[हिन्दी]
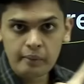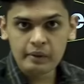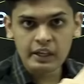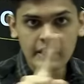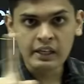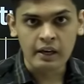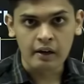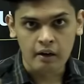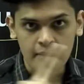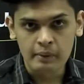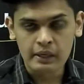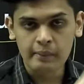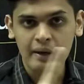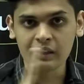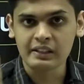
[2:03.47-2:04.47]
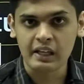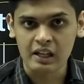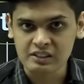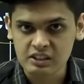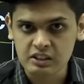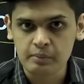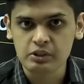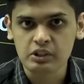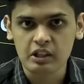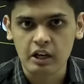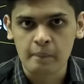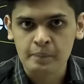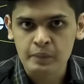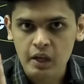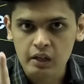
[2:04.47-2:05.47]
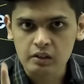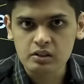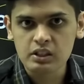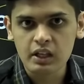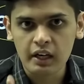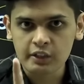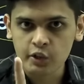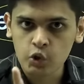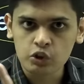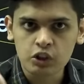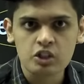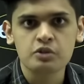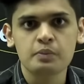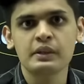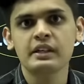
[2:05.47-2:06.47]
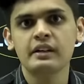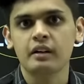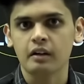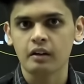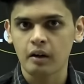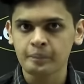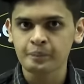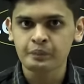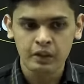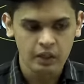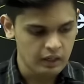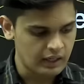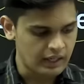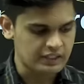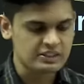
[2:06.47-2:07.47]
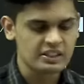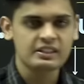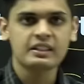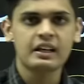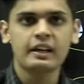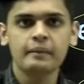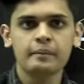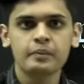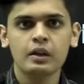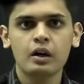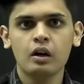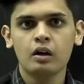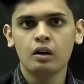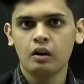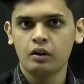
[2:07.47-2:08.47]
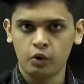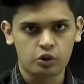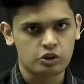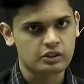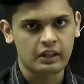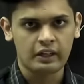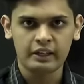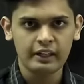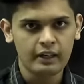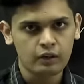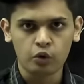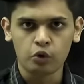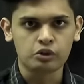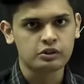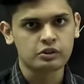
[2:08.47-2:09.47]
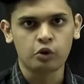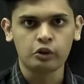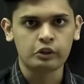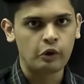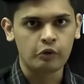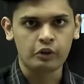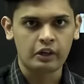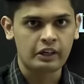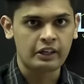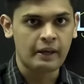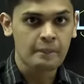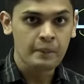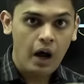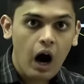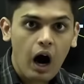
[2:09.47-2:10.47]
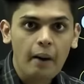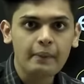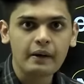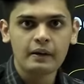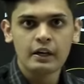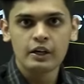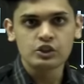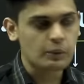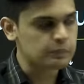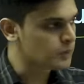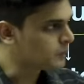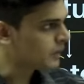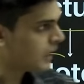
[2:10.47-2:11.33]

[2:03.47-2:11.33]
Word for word: नहीं है मेरी बात ध्यान से समझ लेना एनसीआरटी e को टच भी नहीं करना लेक्चर्स करें नोट्स कर लिए नोट्स नोट डाउन कर लिए अब जब तुमने